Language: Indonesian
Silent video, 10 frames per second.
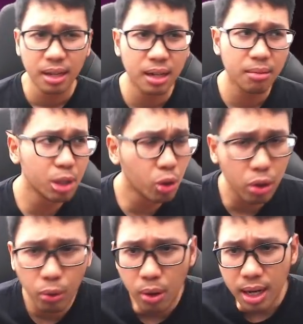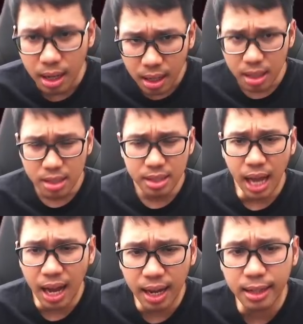menurut gue
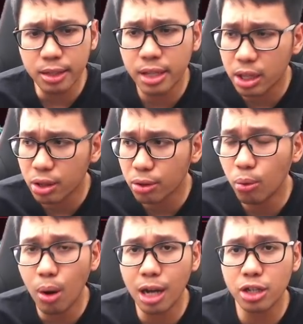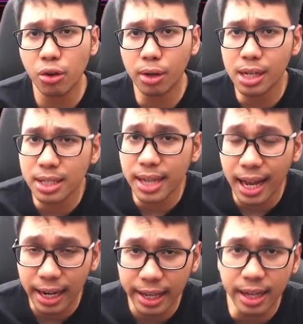sangat situasional
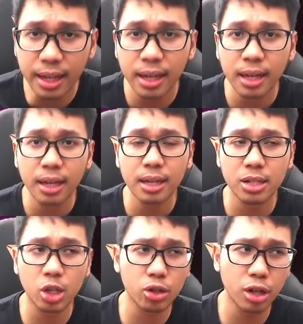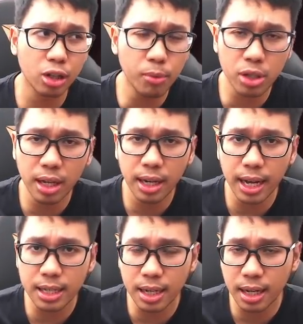sekali. Situasional tuh maksudnya gini
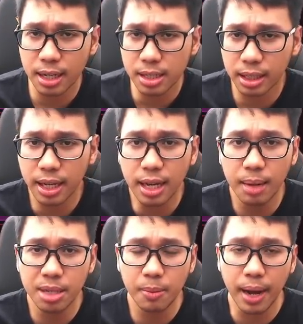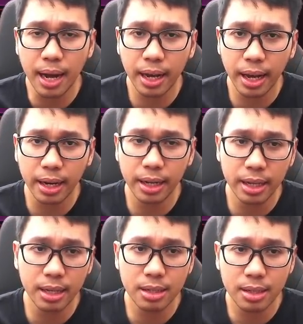guys, uh, eh, yang nggak bisa dipakai
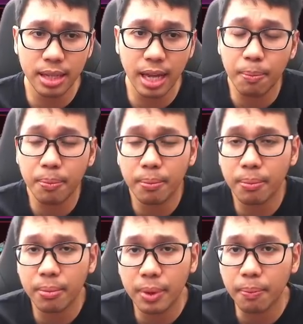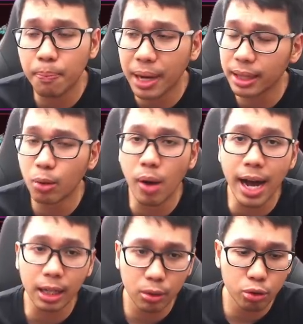di setiap tempat dan
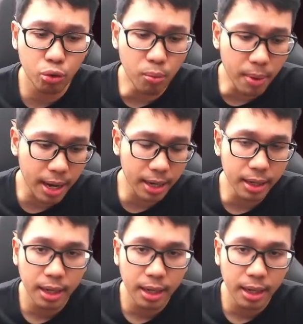waktu. Cuman